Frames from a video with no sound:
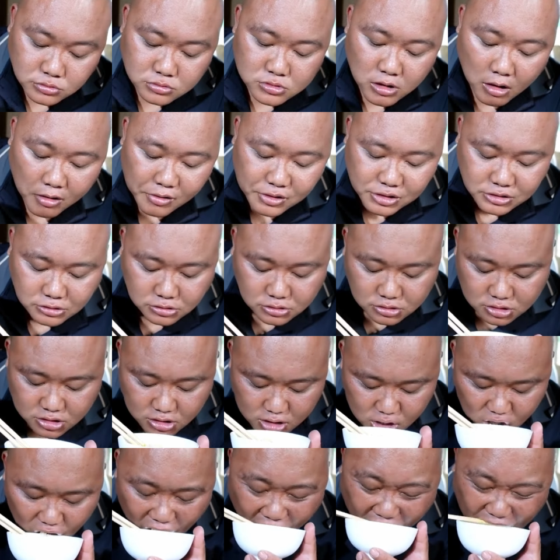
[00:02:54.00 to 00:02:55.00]
Trời ơi
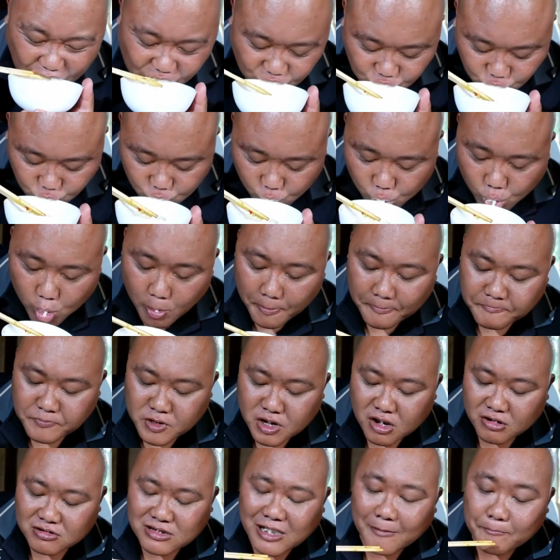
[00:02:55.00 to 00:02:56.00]
trứng
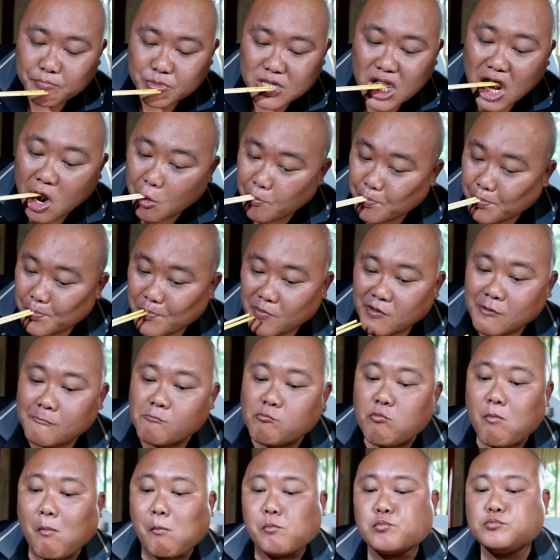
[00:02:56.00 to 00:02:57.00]
vô răm
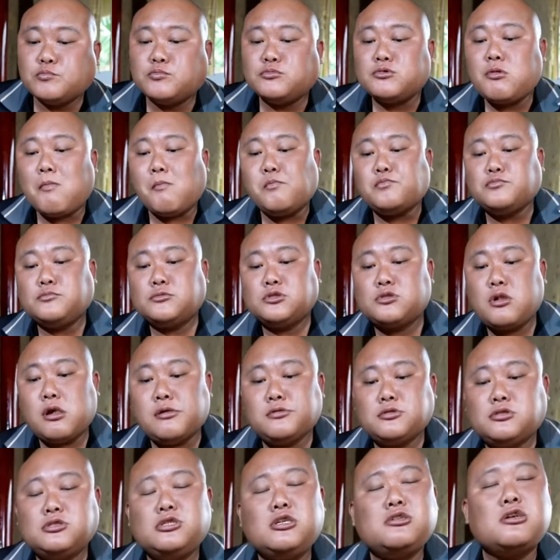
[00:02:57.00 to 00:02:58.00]
nước
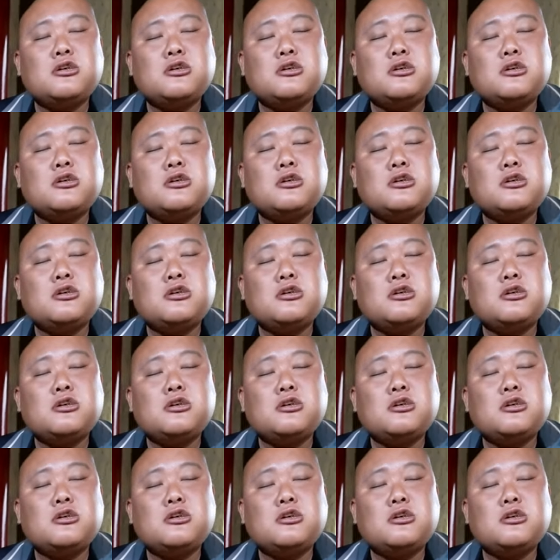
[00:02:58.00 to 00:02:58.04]
cứ